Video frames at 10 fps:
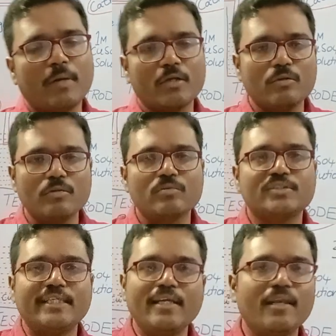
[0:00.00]
మనకు
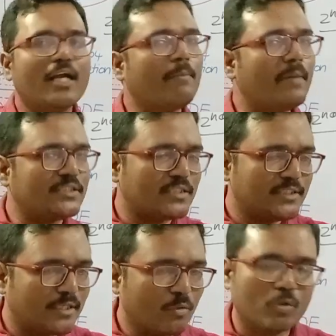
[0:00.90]
సింగిల్గా మెజర్
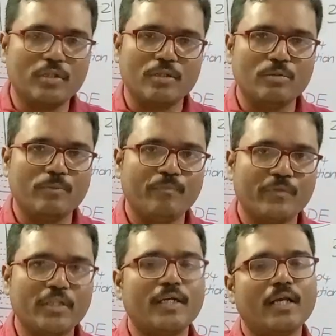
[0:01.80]
చేయడం కుదరదు
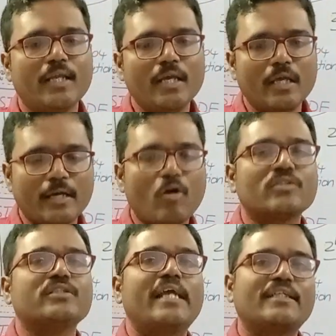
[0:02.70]
ఎందుకంటే
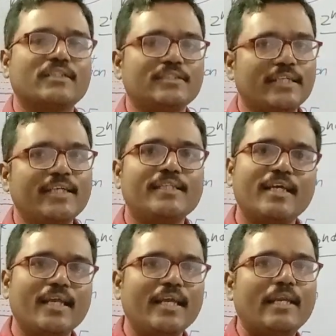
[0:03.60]
రెడాక్స్ రియాక్షన్
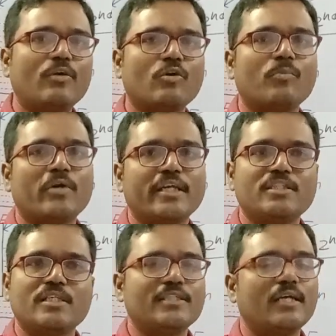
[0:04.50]
జరిగితేనే ఎలక్ట్రోడ్
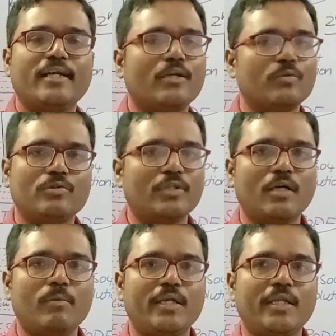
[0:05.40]
పొటెన్షియల్ జనరేట్ అవుతుంది
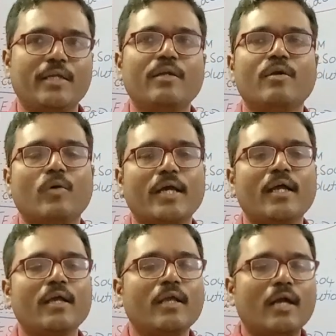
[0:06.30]
కాబట్టి
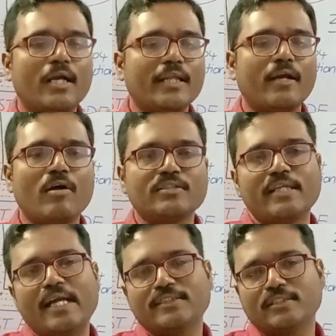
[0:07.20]
ఓకేనా అంటే రెడాక్స్
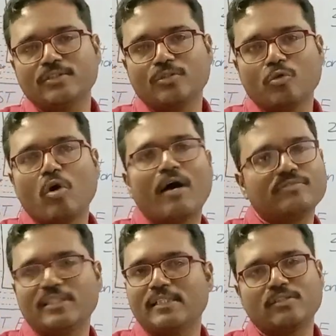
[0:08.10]
రియాక్షన్స్ టూ
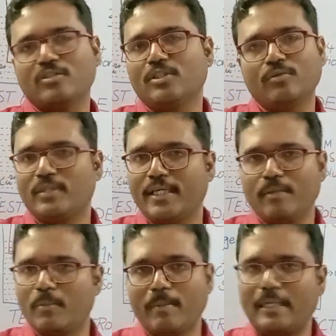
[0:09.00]
హాఫ్ సెల్స్లో జరుగుతాయి
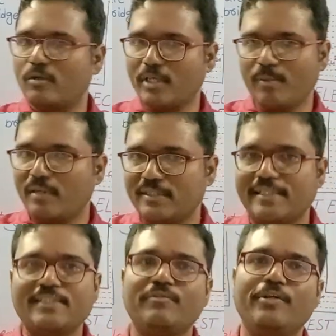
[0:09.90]
మనం ఎలక్ట్రోకెమికల్
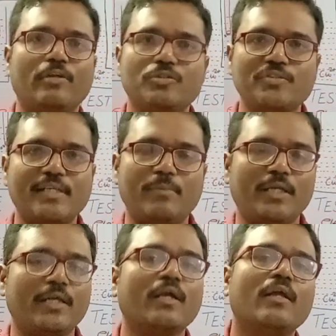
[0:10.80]
సెల్స్ వీడియోలో
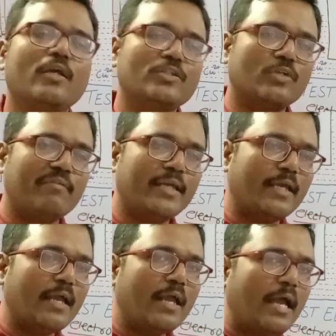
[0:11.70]
చూసామండి సో అవి
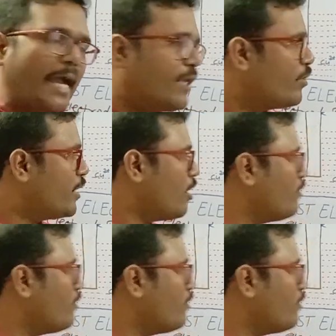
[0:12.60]
యానోడిక్